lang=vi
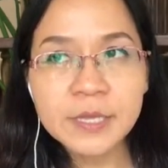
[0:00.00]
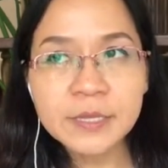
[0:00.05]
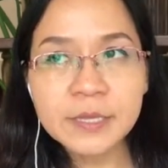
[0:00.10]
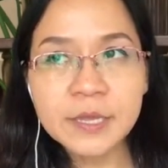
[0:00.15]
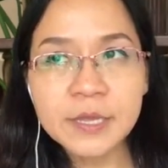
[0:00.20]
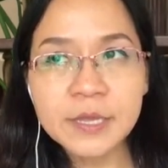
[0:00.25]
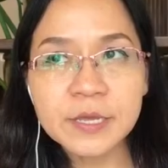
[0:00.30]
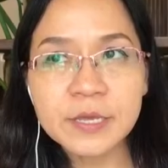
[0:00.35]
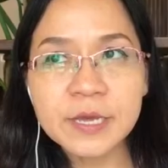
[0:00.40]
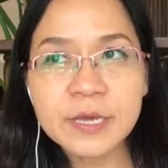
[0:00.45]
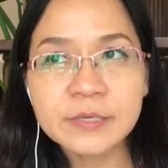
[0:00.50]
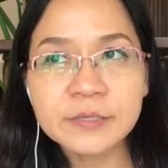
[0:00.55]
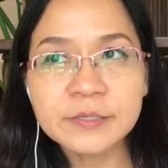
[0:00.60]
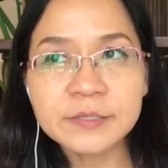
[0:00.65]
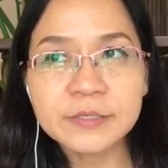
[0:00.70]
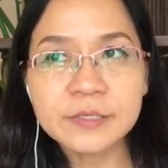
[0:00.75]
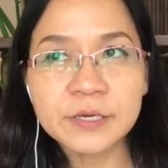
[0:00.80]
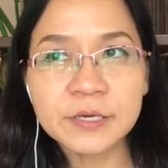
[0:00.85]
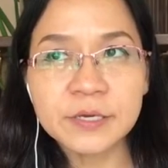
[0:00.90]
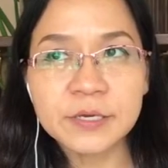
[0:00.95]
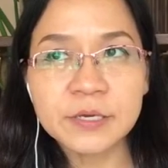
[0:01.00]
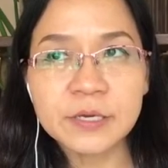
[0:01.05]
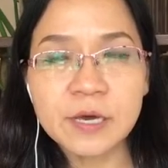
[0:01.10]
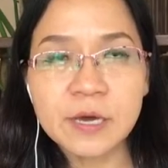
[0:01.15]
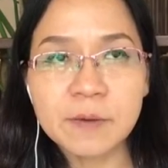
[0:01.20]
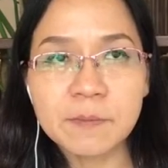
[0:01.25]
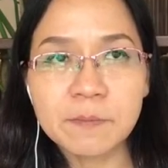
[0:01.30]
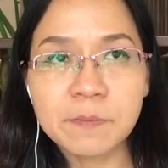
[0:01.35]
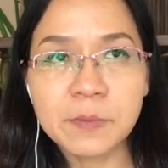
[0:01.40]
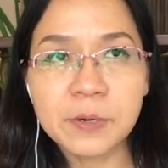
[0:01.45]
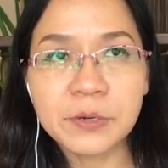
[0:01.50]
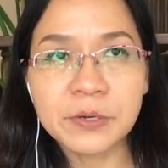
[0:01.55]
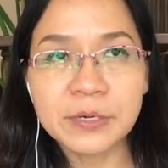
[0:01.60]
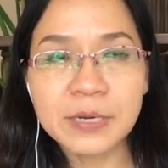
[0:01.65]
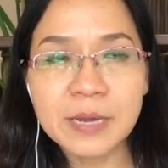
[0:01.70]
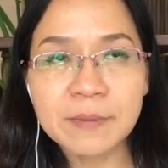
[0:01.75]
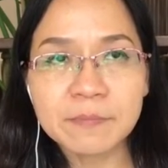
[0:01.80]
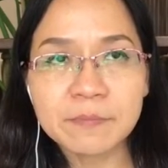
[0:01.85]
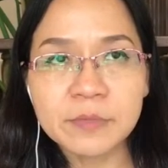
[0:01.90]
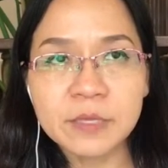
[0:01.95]
thì các anh chị 10 à,
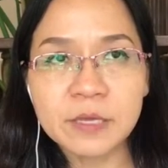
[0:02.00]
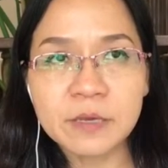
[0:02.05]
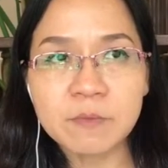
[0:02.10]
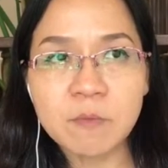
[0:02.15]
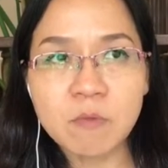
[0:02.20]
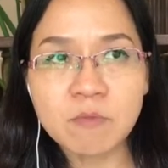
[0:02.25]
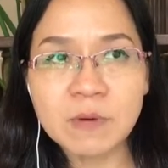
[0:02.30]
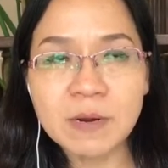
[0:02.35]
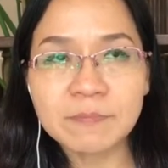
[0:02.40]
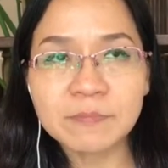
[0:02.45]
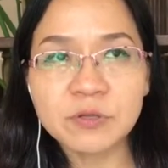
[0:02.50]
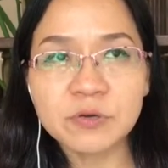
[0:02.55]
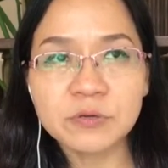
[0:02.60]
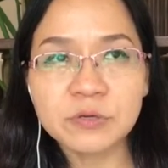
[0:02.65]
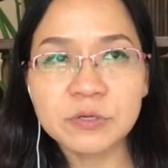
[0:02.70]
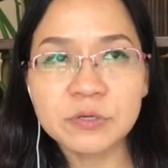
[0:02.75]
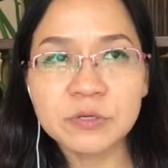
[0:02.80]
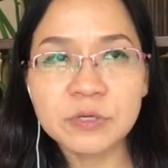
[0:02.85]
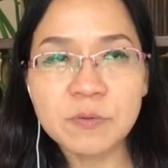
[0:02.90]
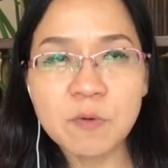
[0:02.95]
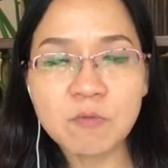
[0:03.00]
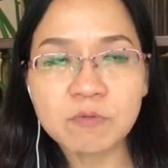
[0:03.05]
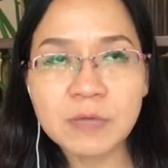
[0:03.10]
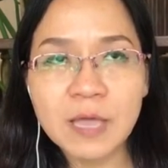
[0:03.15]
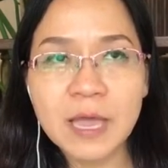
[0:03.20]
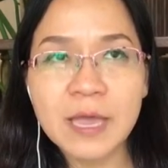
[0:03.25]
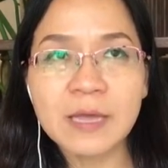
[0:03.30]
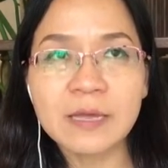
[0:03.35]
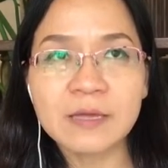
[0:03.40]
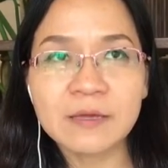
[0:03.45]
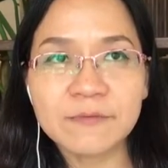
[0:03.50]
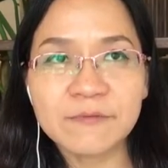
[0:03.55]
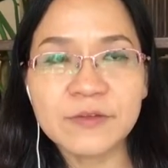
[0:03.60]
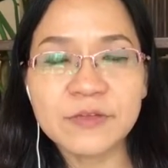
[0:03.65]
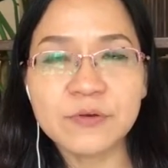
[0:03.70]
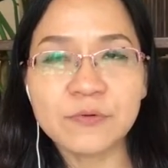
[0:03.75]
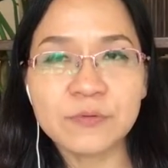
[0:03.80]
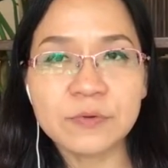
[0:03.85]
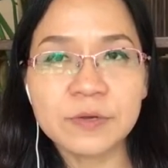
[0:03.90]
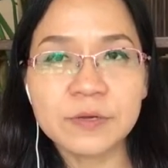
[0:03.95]
năm thì một năm tương đương với một tháng ví
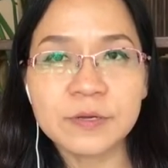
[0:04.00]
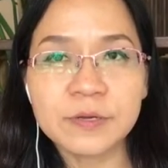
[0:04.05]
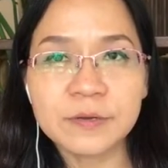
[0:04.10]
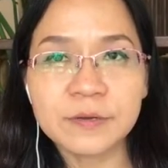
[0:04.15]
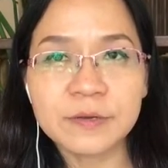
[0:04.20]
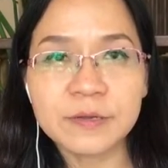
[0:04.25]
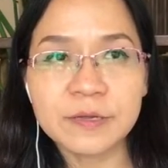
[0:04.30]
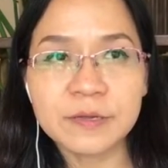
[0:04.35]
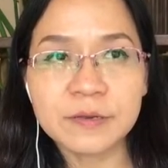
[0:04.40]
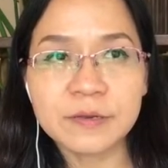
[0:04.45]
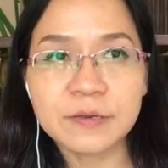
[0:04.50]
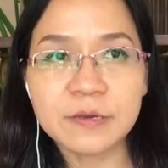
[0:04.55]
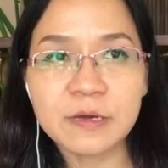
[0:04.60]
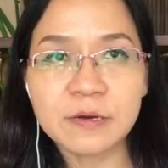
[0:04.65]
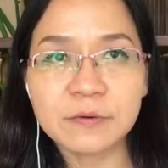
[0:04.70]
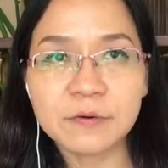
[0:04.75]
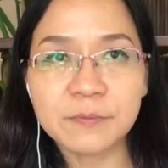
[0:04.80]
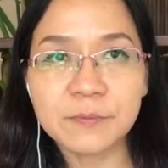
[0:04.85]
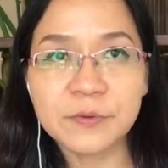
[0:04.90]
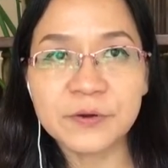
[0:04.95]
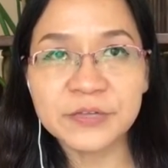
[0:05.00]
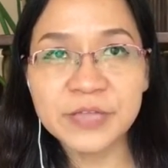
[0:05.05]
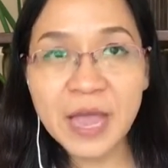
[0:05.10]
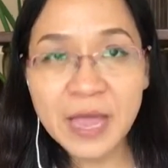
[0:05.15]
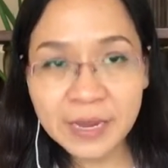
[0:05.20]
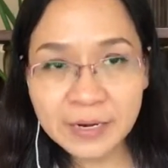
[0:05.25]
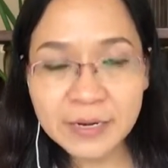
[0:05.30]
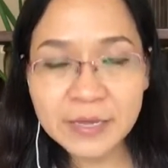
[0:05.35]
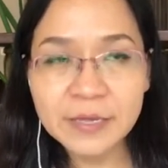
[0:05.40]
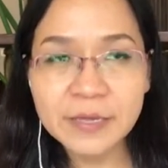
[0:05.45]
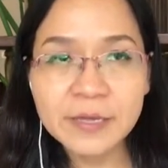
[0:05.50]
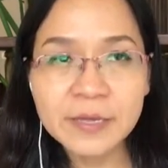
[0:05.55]
dụ như các anh chị nhận được 10 tháng đi